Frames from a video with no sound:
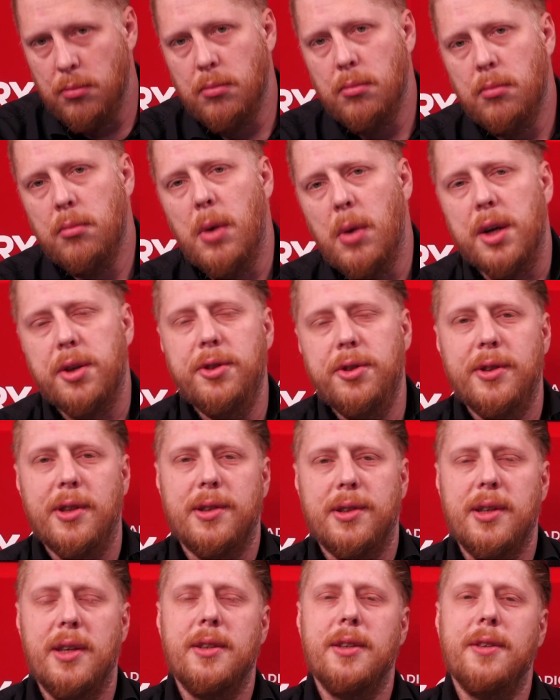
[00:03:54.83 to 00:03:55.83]
Marcin
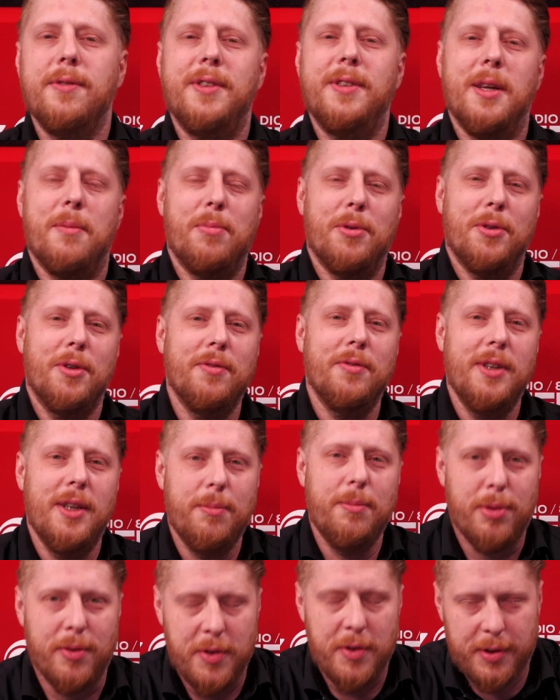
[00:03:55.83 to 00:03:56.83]
Zasada, witam ponownie.
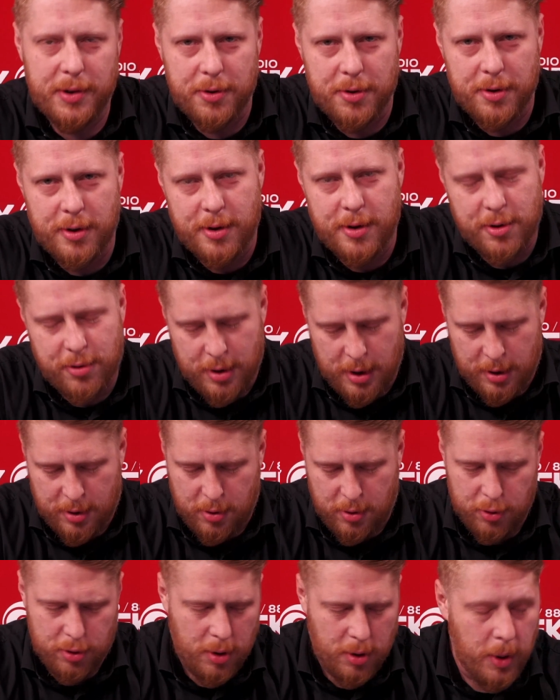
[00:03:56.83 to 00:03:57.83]
Profesor Ryszard
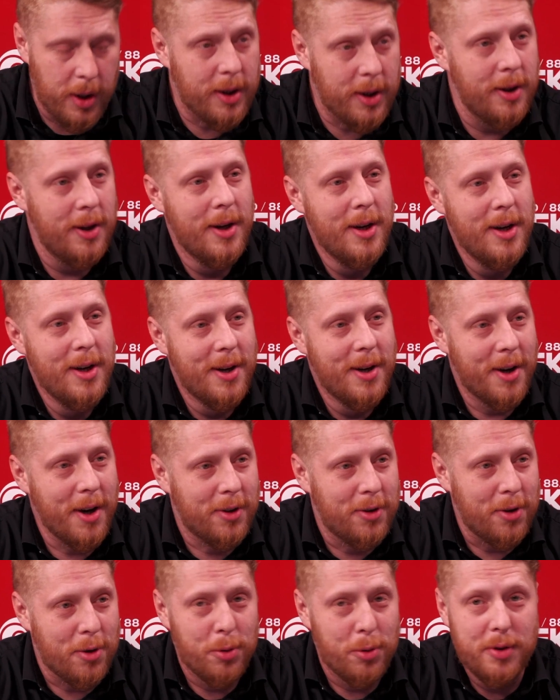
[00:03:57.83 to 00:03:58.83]
Koziołek,
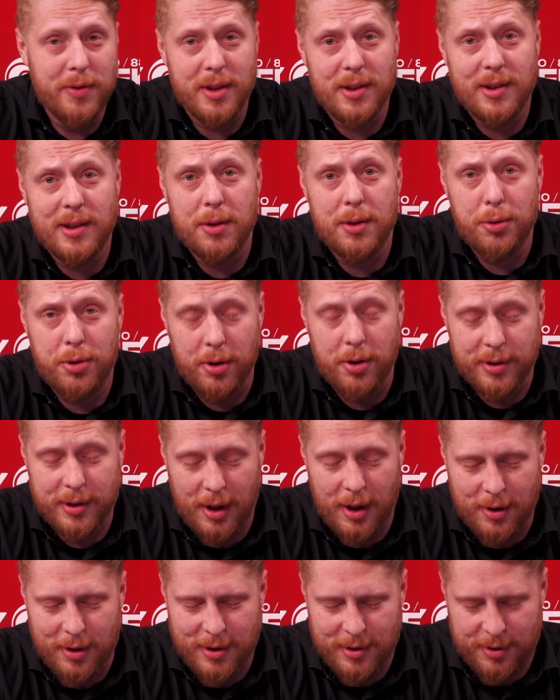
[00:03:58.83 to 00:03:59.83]
rektor Uniwersytetu
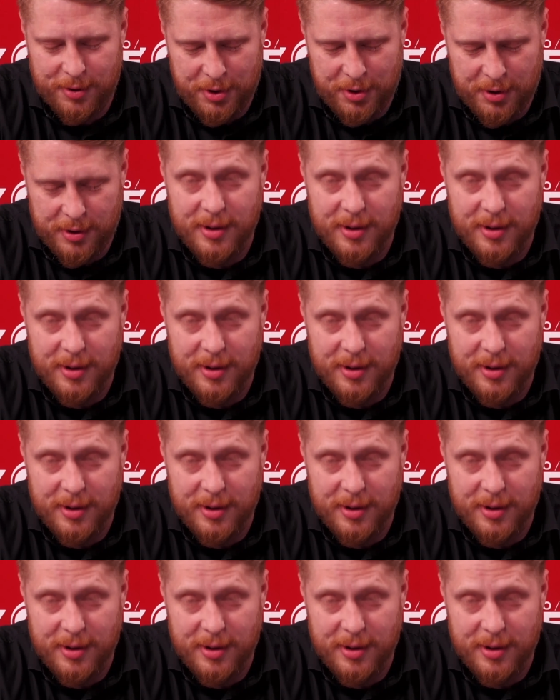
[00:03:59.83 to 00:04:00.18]
Śląskiego jest dziś z